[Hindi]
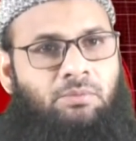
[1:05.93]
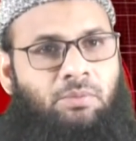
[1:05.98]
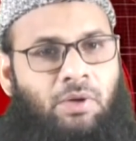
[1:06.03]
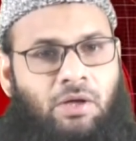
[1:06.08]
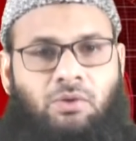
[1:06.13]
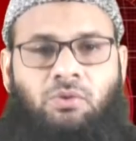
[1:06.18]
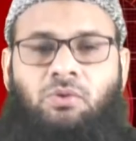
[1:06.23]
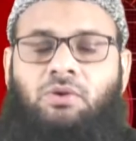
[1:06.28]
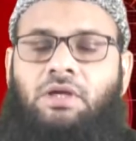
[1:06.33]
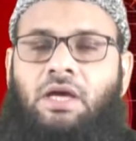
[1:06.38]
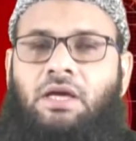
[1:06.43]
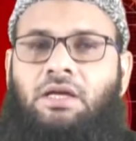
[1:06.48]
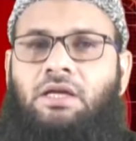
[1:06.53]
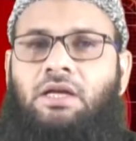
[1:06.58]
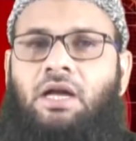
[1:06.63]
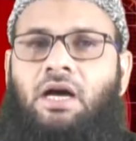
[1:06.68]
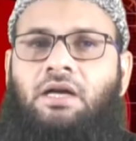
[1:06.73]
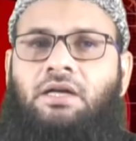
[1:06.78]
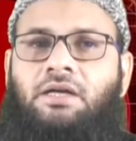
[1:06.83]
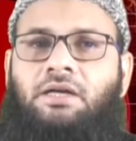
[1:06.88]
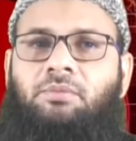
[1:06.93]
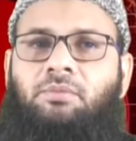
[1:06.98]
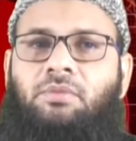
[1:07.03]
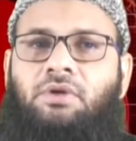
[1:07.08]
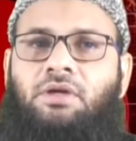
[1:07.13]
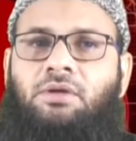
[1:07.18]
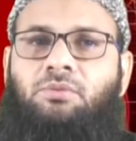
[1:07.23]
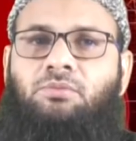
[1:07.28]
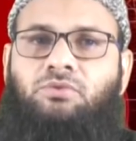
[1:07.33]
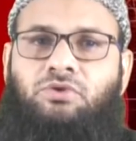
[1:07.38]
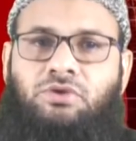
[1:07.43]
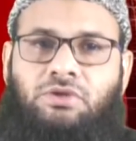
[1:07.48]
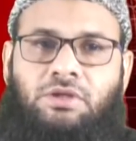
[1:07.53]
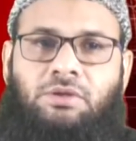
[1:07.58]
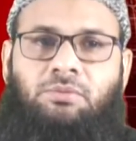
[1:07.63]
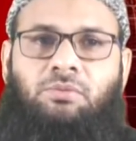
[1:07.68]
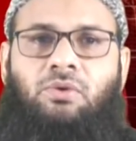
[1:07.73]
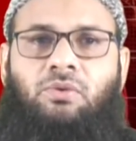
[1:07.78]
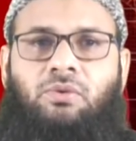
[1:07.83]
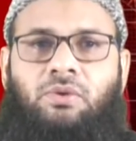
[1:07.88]
बेंगलुरु के एक इलाके में
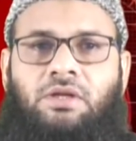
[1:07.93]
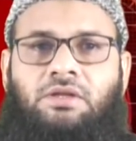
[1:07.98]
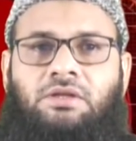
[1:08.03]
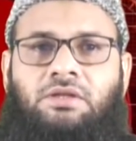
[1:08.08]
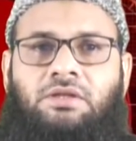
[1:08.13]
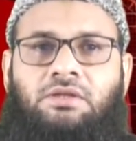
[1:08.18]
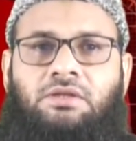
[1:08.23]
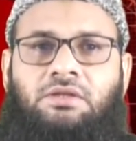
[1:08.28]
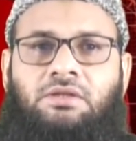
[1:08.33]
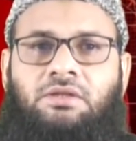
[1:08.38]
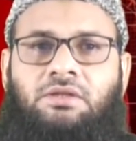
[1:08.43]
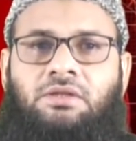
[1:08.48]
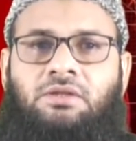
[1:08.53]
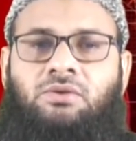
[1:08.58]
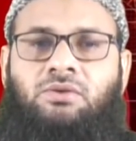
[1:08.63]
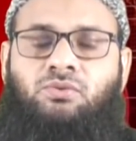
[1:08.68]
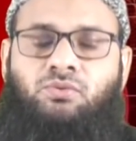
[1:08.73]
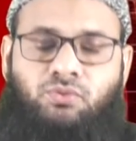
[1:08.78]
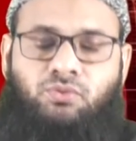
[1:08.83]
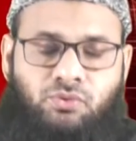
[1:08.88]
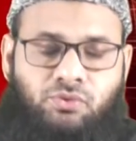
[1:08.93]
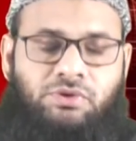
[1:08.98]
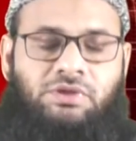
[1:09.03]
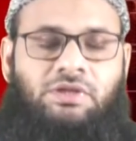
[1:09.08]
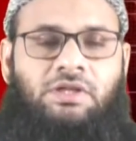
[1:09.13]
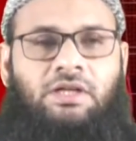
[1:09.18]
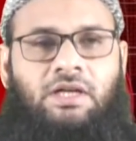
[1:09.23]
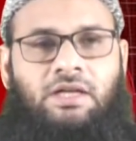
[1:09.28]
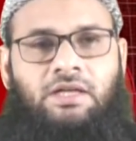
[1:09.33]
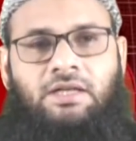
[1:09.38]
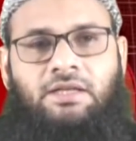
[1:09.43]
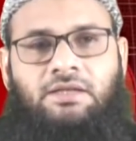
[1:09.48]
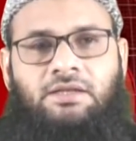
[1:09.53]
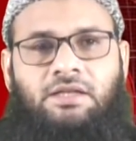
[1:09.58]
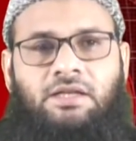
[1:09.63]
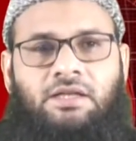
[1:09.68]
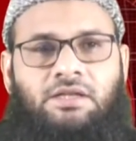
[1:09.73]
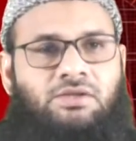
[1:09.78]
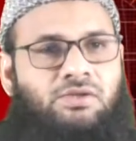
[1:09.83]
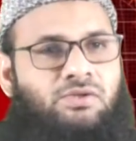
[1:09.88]
मुस्लिम औरत खुदकुशी कर
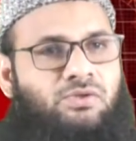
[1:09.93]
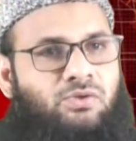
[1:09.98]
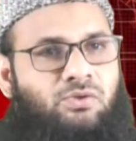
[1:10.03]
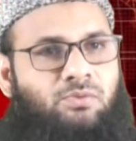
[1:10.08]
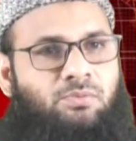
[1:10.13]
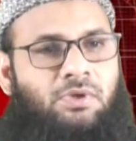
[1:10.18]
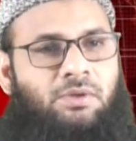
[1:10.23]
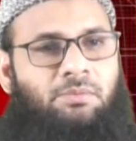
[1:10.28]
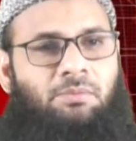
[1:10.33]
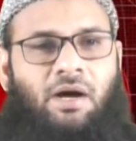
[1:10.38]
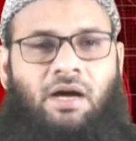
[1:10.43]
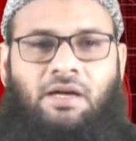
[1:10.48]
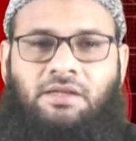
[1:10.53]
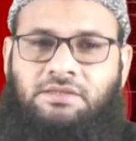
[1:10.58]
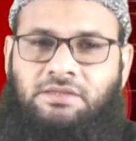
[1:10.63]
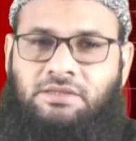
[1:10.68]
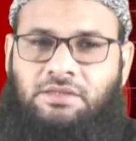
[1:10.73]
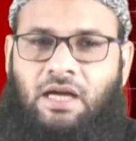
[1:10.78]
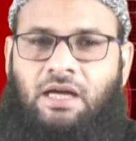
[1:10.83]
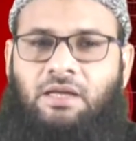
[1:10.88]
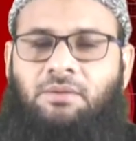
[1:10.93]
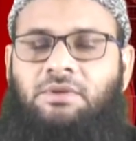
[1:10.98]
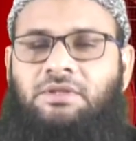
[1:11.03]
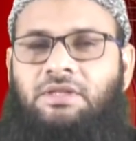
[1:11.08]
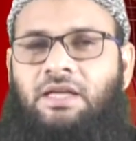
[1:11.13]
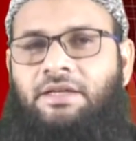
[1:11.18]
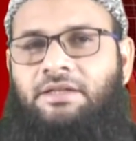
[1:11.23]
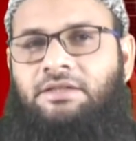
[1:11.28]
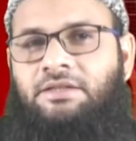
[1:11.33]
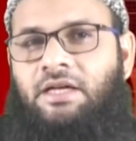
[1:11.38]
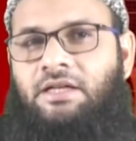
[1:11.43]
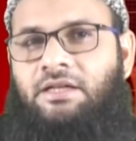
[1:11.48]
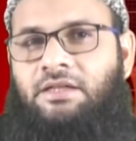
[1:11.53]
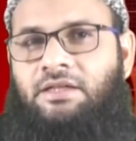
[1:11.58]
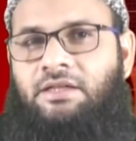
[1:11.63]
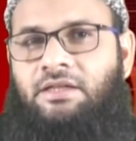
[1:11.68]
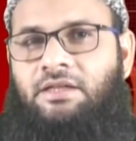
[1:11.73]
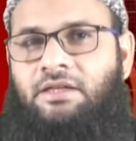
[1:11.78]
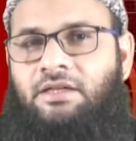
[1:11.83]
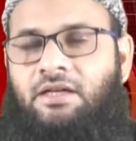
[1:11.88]
लेती है जिसकी उम्र बाईस साल बताई जा
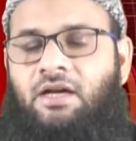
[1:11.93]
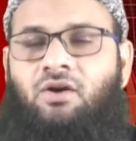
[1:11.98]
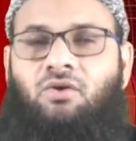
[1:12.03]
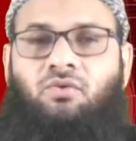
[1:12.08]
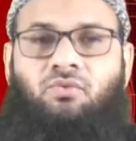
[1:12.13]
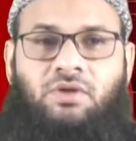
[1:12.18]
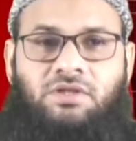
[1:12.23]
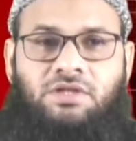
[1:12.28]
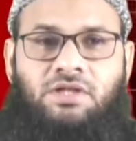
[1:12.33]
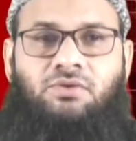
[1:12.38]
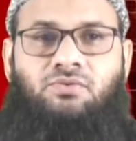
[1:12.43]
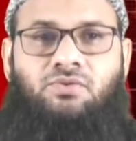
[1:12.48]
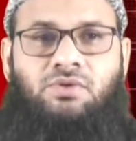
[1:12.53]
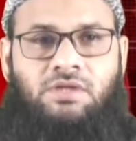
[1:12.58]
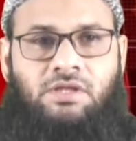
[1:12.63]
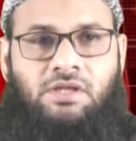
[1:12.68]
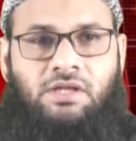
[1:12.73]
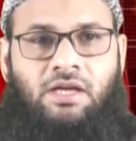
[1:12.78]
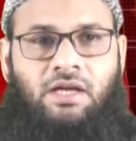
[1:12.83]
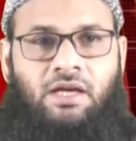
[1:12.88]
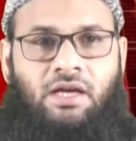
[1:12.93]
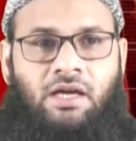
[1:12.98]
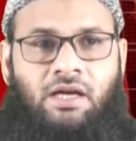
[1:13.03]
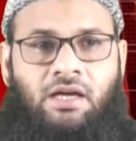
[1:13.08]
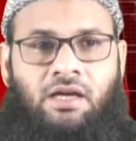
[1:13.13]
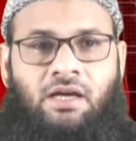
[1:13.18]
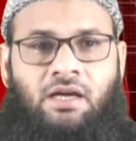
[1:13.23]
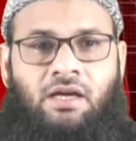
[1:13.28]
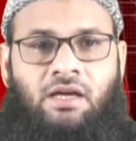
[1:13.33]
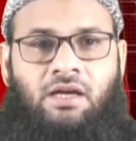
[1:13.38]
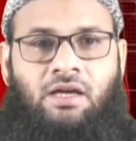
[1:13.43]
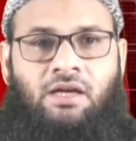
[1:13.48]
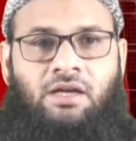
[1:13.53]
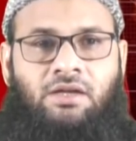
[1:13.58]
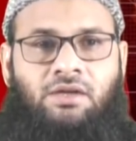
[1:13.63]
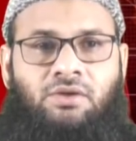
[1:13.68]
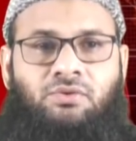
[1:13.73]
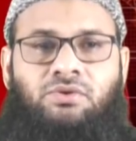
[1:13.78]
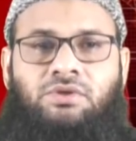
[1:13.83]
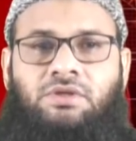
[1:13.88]
रही है और वजह उसकी यह है
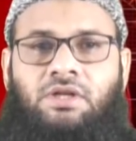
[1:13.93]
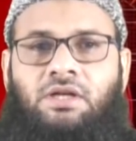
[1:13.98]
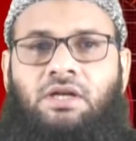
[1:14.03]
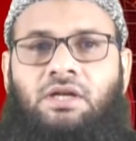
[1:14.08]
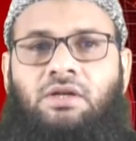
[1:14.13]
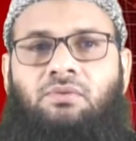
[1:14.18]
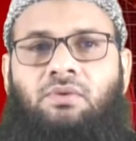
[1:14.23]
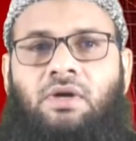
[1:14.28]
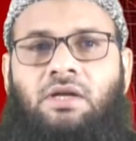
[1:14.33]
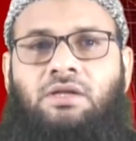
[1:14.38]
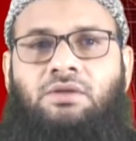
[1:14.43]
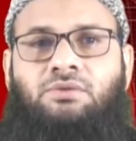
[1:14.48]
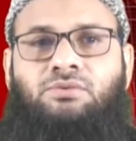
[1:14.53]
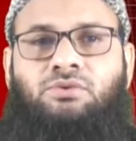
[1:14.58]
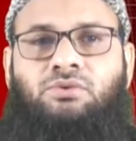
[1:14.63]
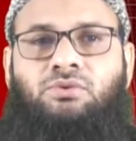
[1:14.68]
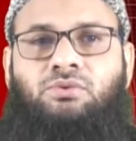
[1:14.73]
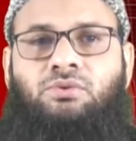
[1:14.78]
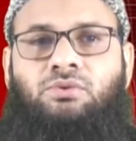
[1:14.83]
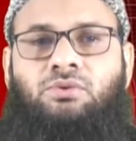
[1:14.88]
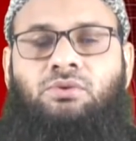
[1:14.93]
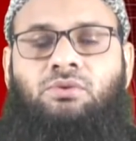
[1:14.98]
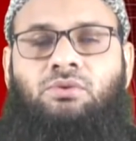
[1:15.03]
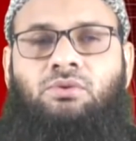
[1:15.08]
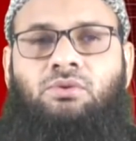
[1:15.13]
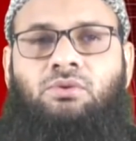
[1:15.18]
कि उसके घर वाले उसको